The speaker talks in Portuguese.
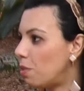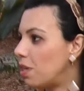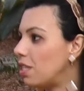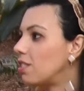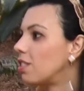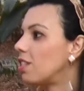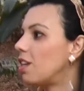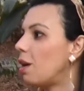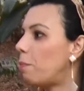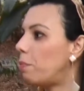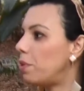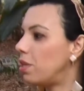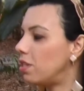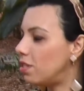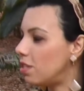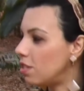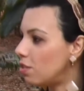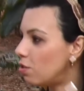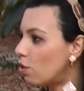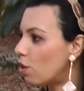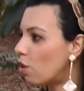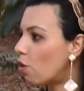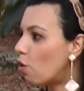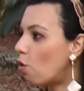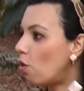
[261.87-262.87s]
mas que é
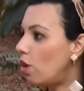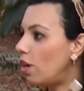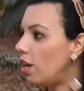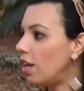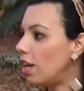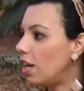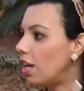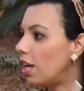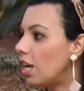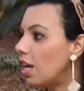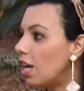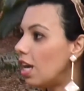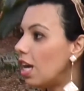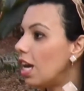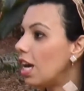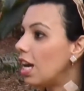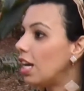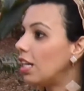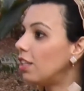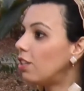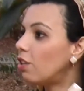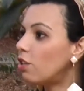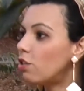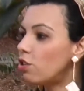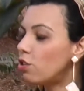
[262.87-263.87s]
preciso acolher,
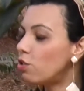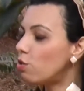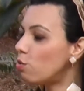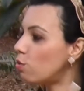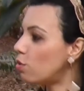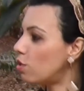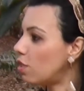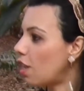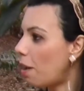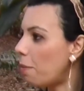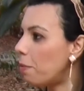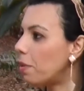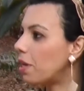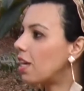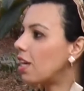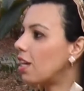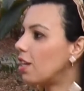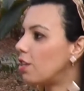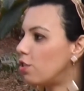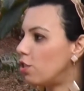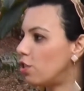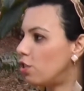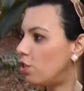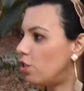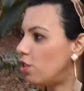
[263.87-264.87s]
então a gente não sabe quem
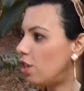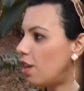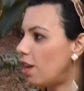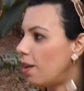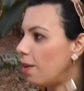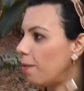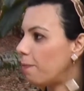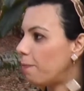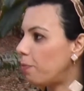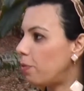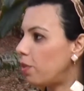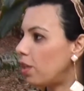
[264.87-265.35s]
a gente é.